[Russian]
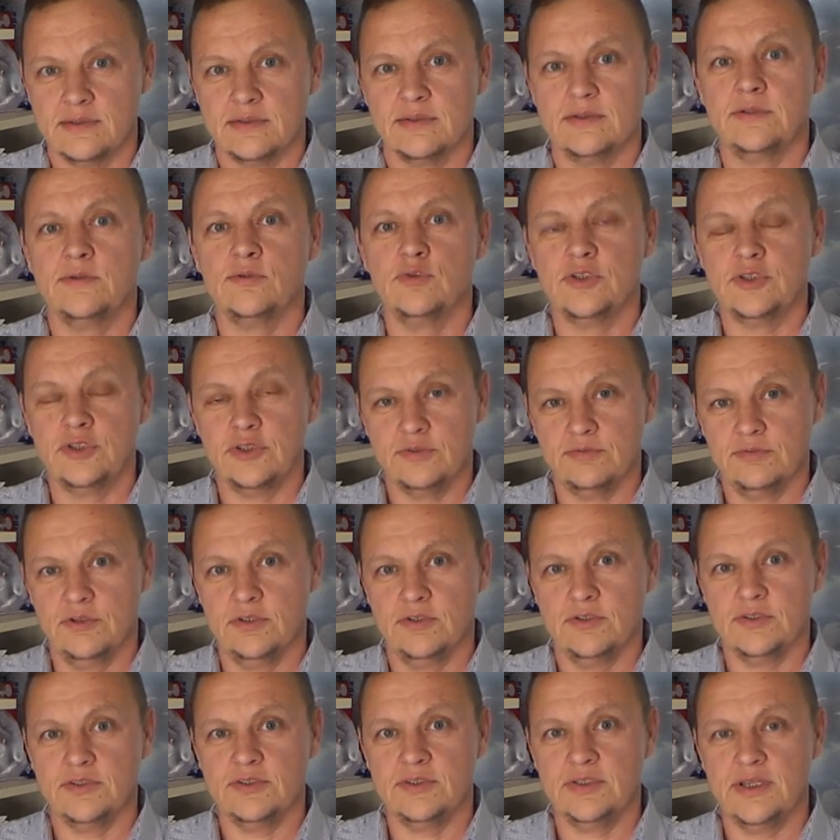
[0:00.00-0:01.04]
Слушайте
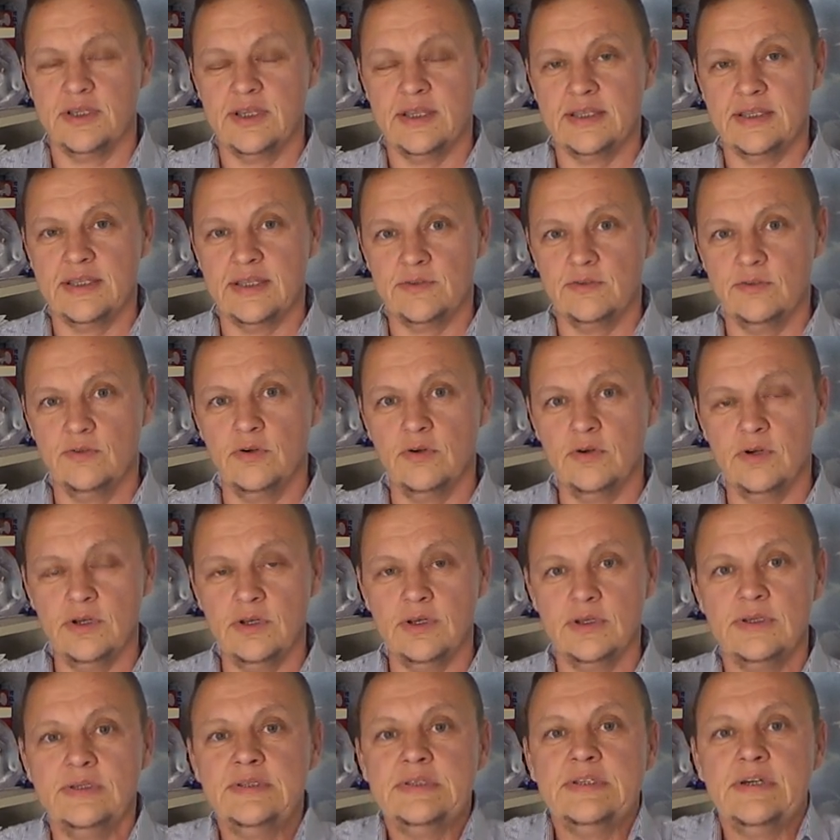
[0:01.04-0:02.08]
свое состояние
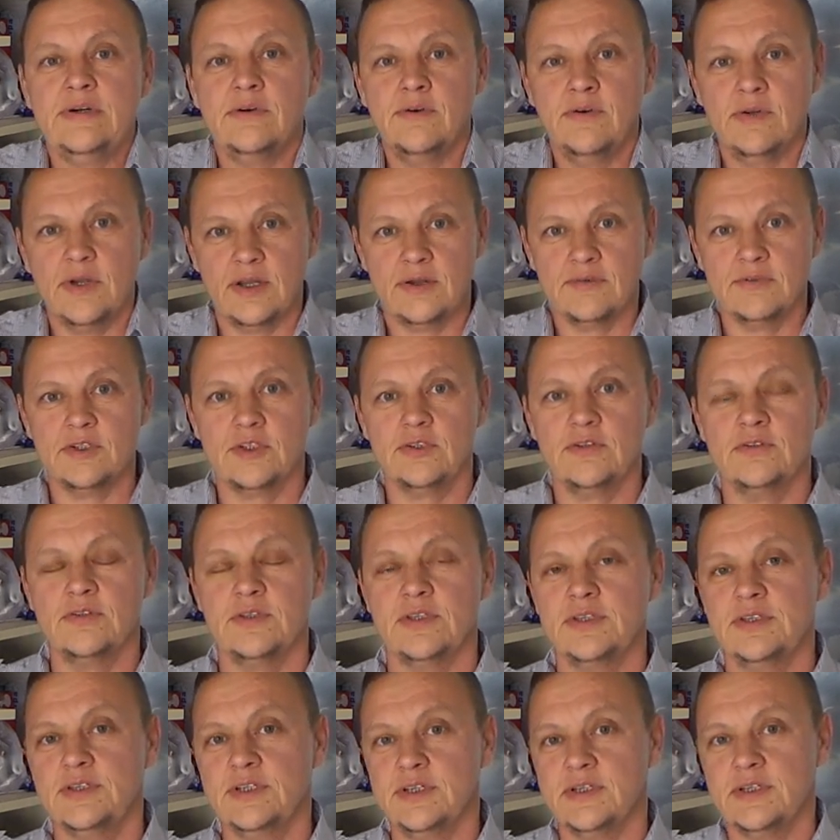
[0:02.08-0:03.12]
до того, как вы
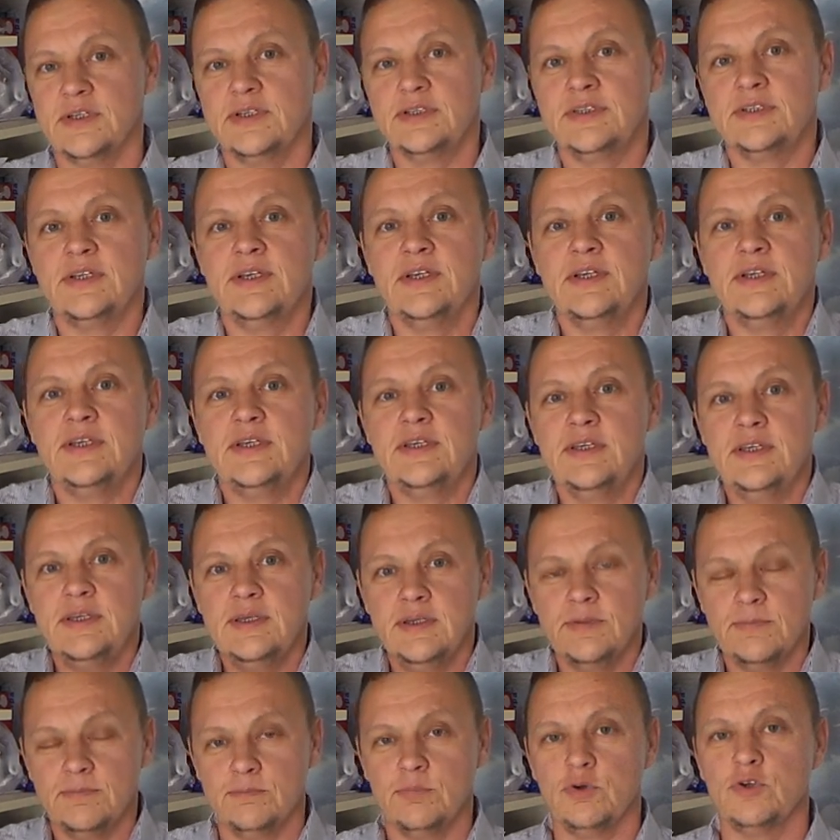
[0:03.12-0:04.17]
что-то делаете,
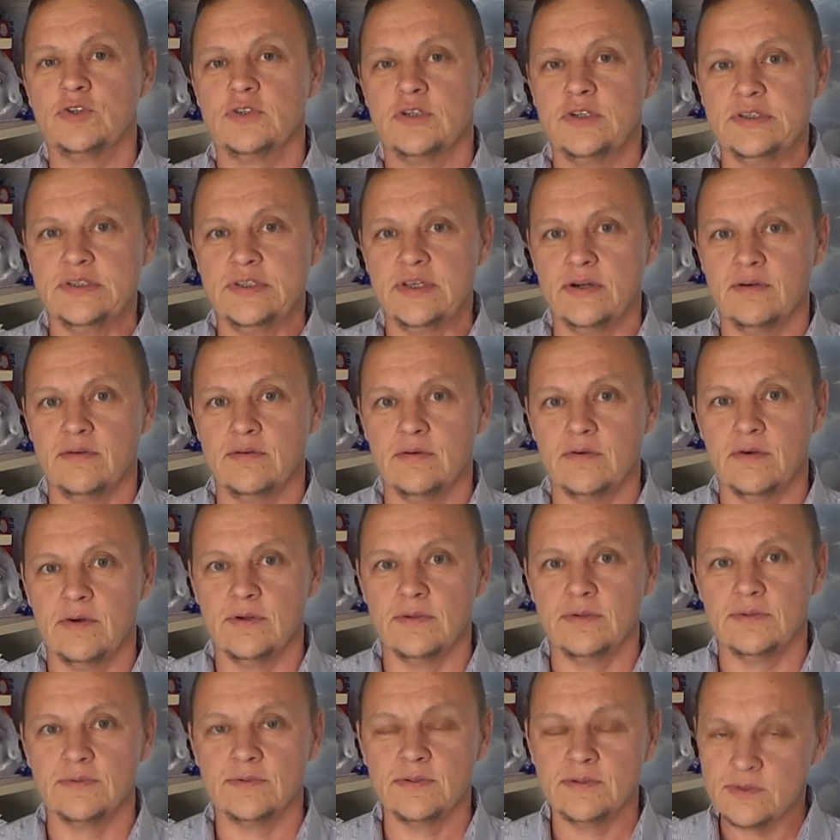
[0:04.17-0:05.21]
и после того.
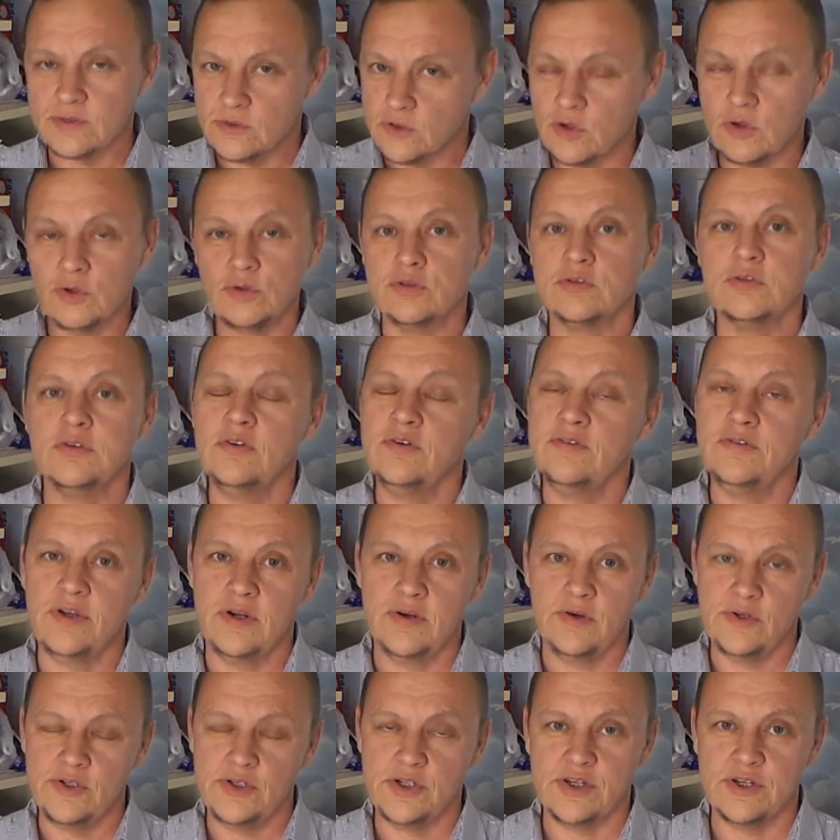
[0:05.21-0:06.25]
Но
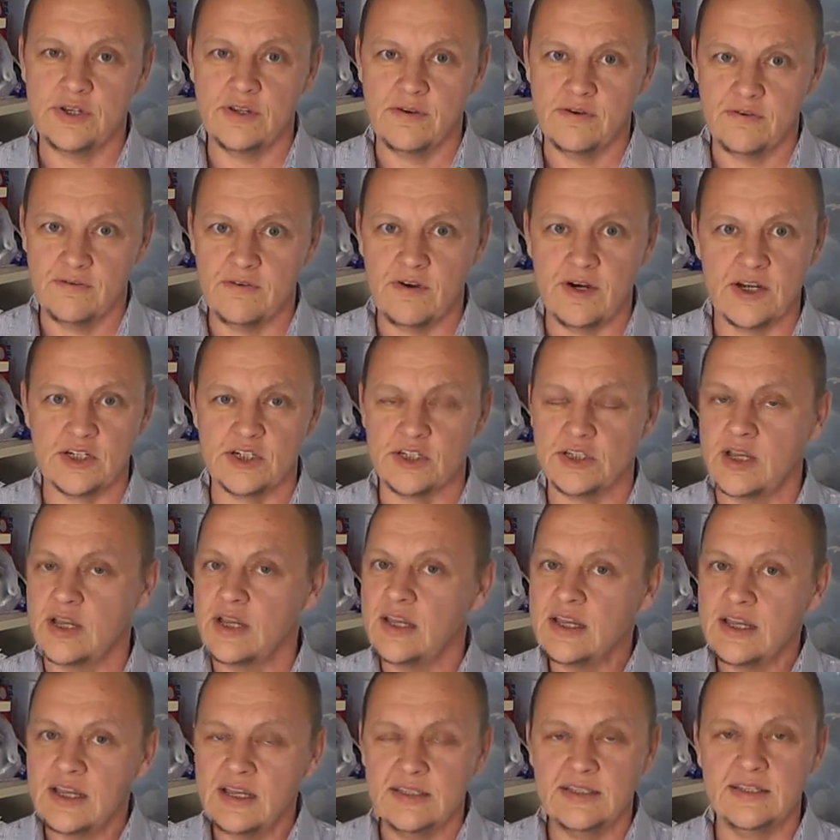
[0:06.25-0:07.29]
условия очень важны.
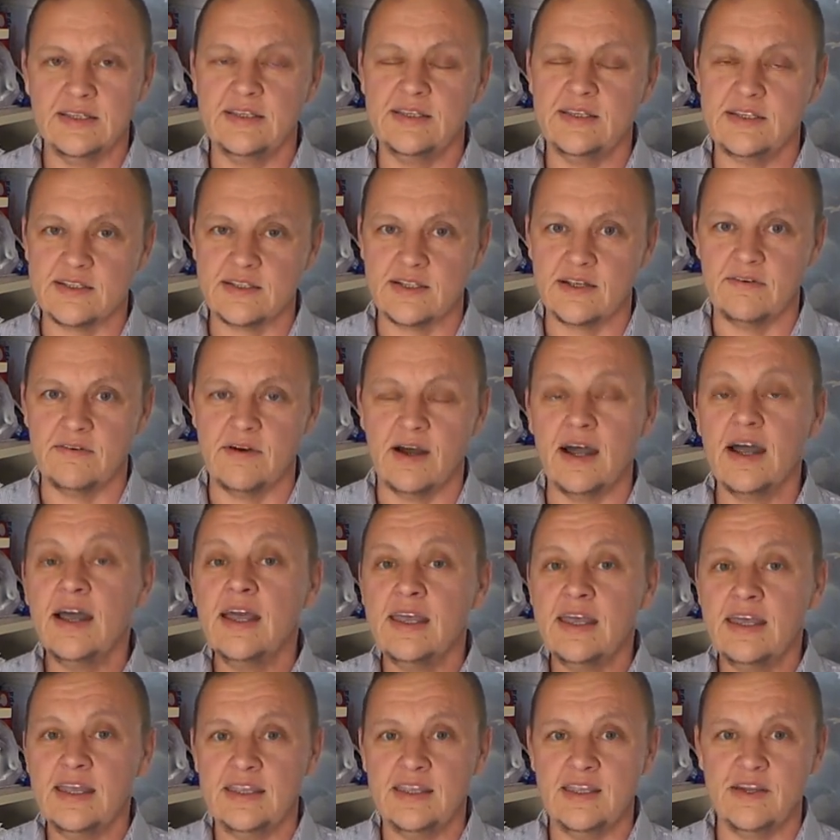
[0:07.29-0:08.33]
Это не слова
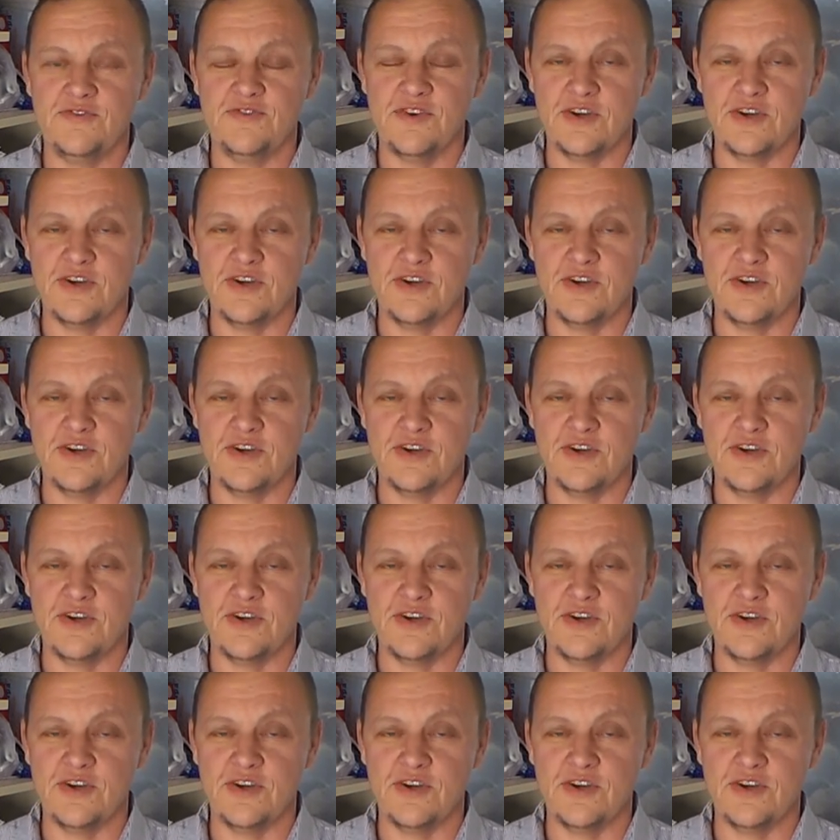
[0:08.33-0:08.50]
и не